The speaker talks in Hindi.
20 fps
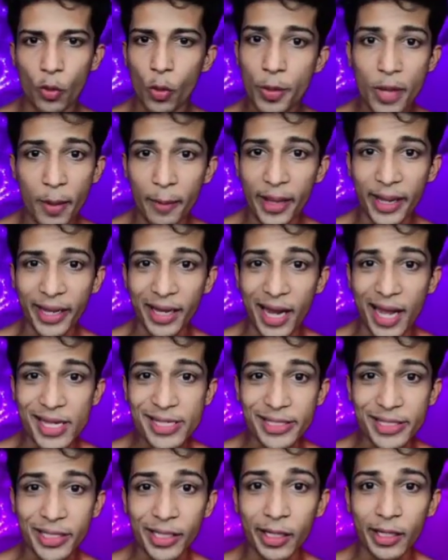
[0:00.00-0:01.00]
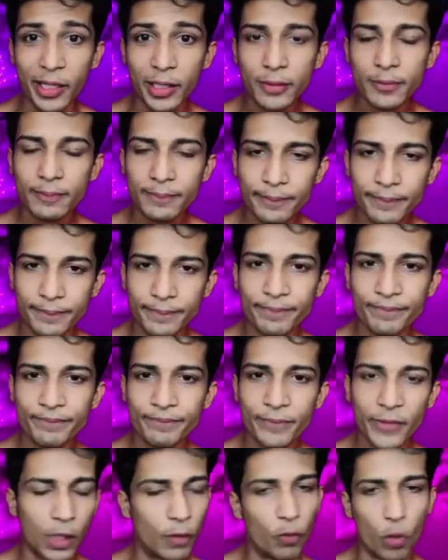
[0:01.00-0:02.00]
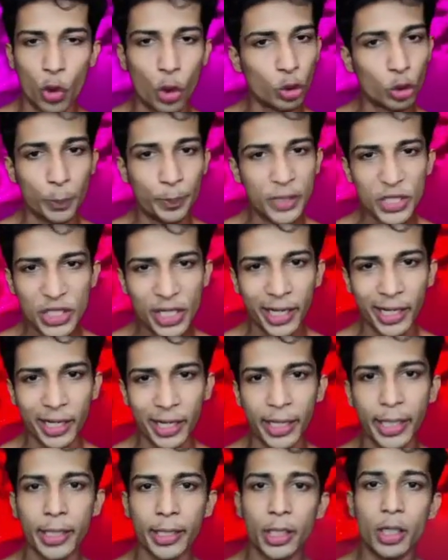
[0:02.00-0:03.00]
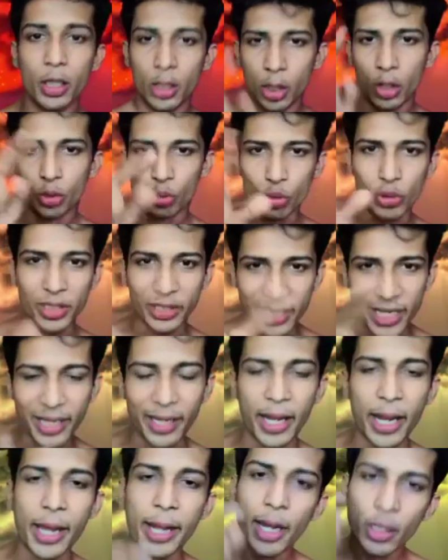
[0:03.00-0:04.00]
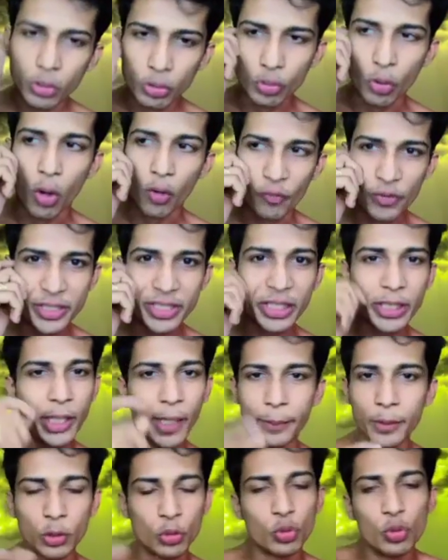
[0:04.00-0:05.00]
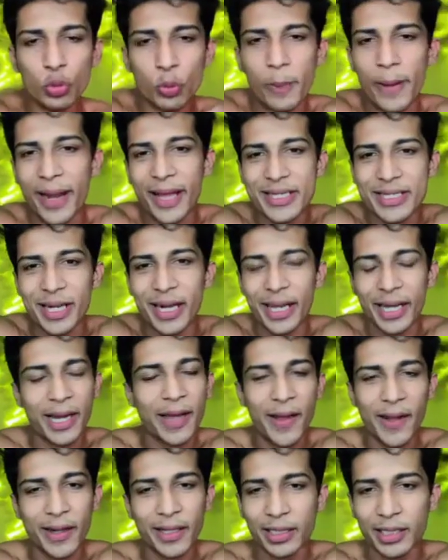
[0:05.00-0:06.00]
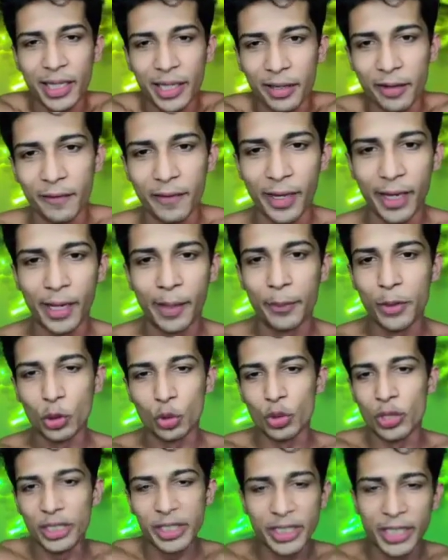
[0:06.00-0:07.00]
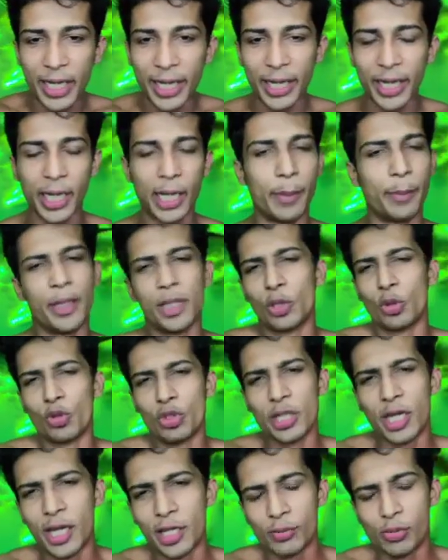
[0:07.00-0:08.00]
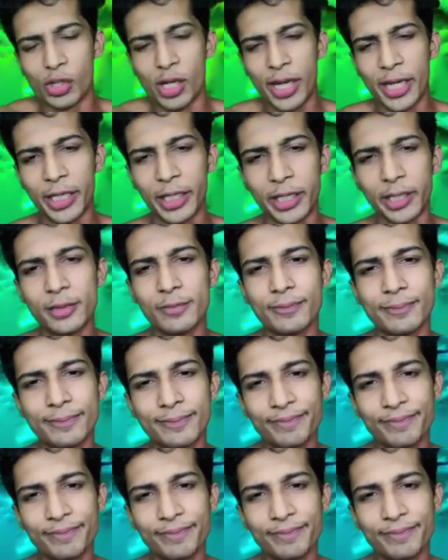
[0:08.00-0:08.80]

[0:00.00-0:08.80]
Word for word: वो भी हमारे खास निकले वो लोग तो पीछे हट गए तो ये देख रहा है ना तो ऑब्वियसली अभी तू बड़ा चढ़ा के हरकत करने वाला है अभी तू ये दिखाएगा मैं तो कुछ गलत बोला ही नहीं